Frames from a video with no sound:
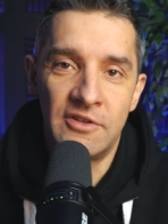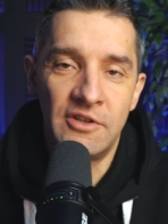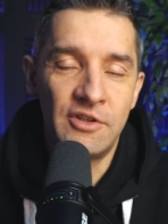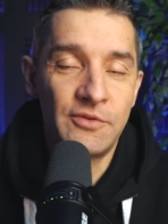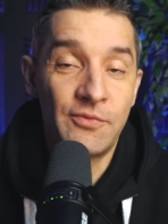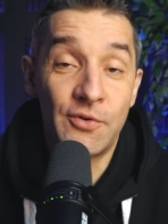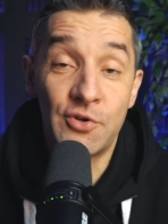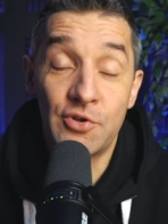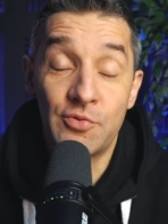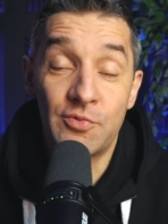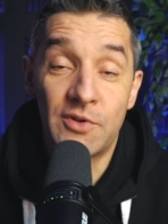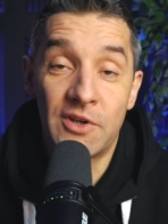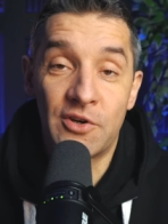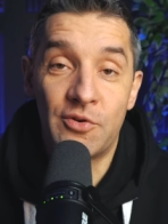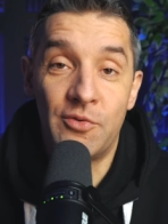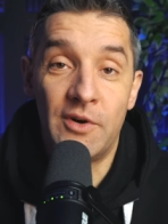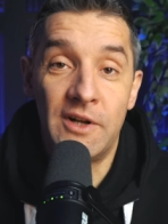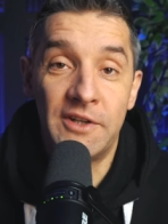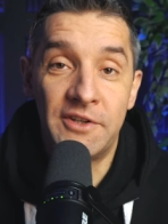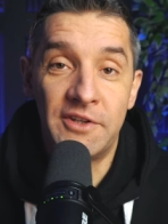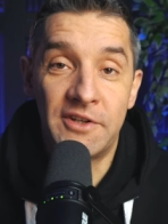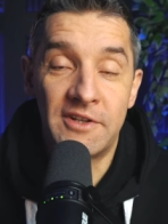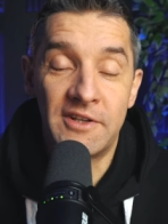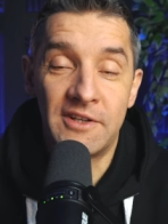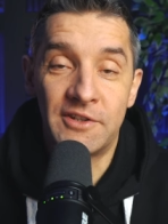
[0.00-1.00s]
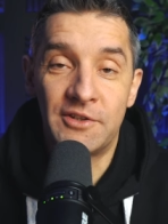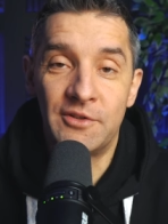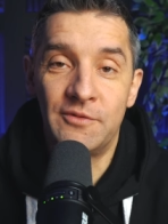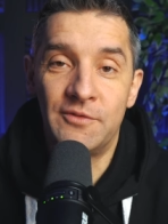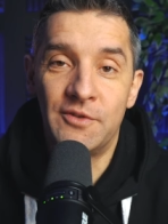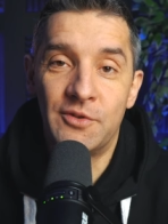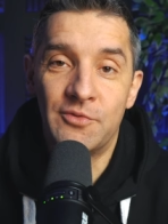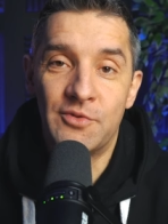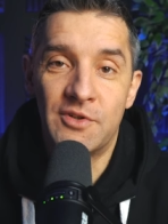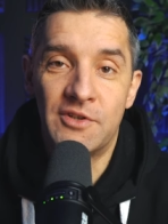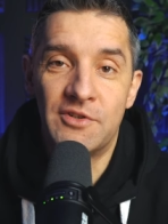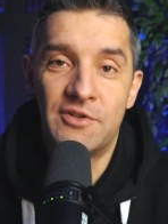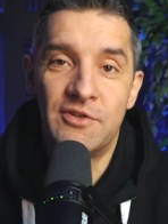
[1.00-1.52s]
i tworzą taką
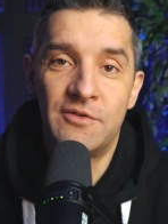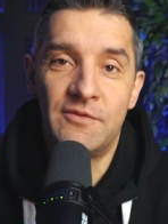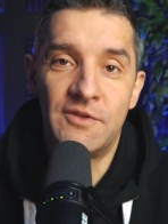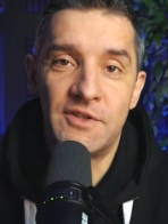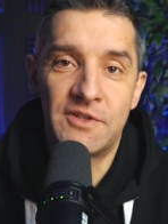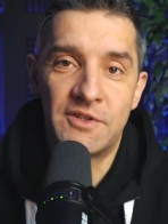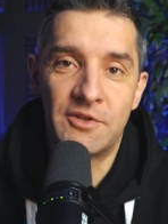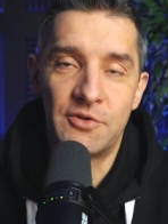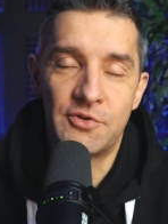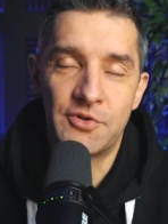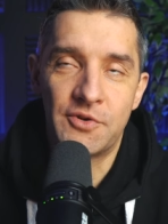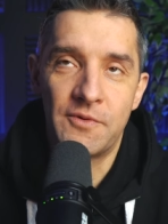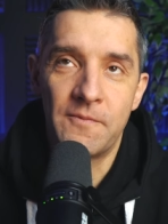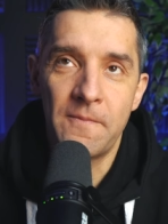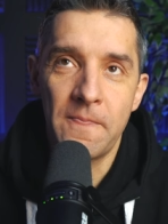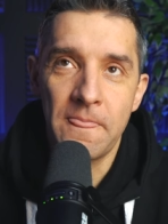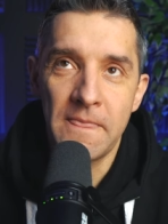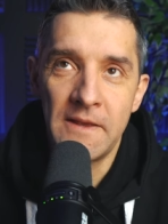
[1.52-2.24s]
alternatywną rzeczywistość.